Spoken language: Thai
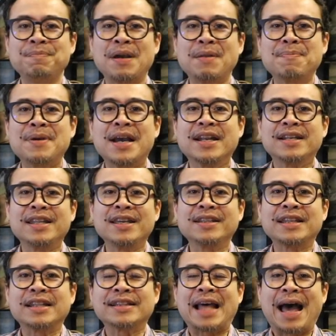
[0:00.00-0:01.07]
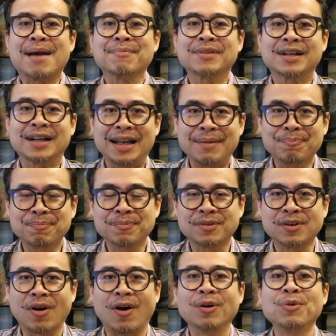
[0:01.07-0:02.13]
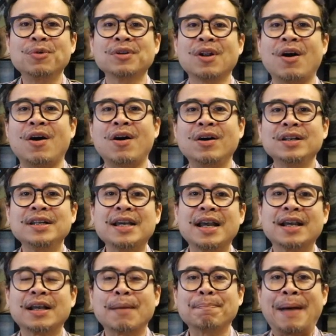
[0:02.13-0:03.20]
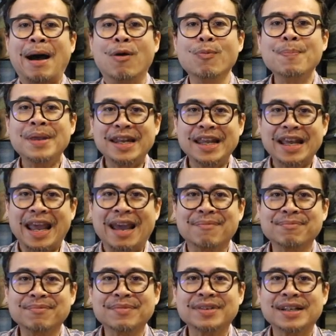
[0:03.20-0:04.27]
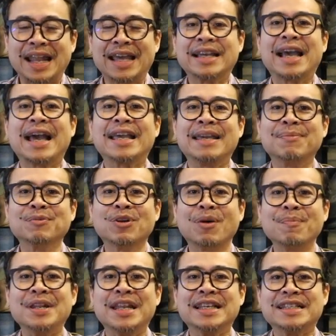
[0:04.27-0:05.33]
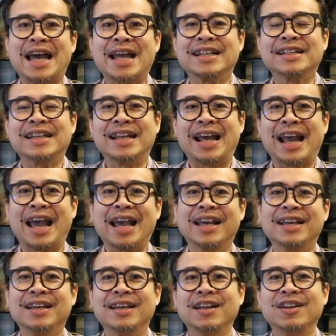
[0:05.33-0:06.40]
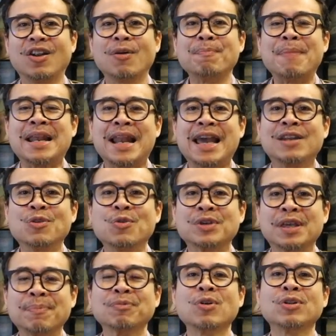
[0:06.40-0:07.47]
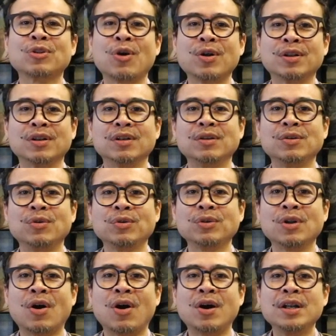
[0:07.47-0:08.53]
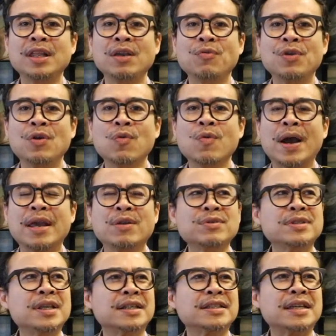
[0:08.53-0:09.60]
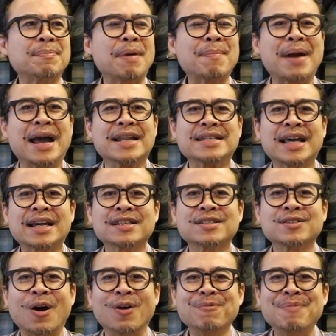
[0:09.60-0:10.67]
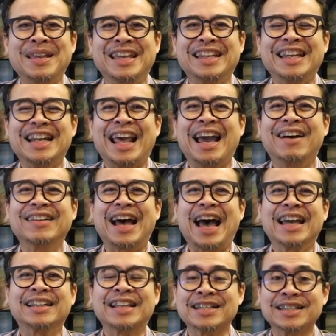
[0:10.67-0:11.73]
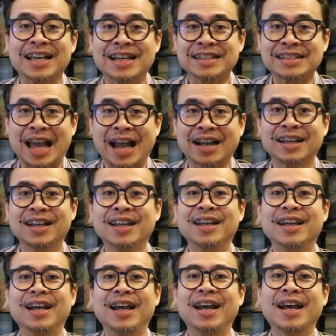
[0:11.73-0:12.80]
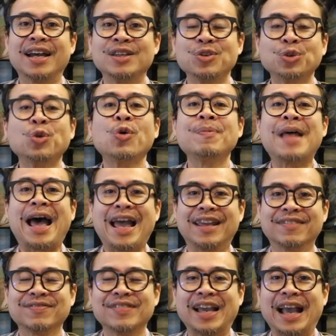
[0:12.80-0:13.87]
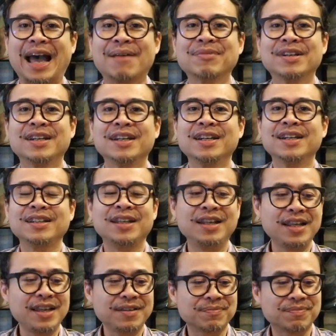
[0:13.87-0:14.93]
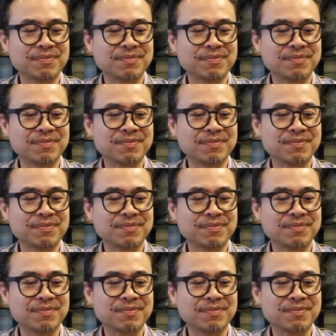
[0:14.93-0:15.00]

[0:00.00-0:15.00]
เพื่อน ๆ ที่ติดตามคลิปของลุงหนอเรื่องกระเป๋าบิลลิงแฮมไลกาเอ็มคอมบิเนชันเนี่ยนะฮะลองไปไล่ดูคลิปต้น ๆ ลุงหนอรีวิวไว้รู้สึกจะประมาณสัก 2 ปีที่แล้วได้ แต่เสิร์ชจากอ่า YouTube ได้นะครับ ทีนี้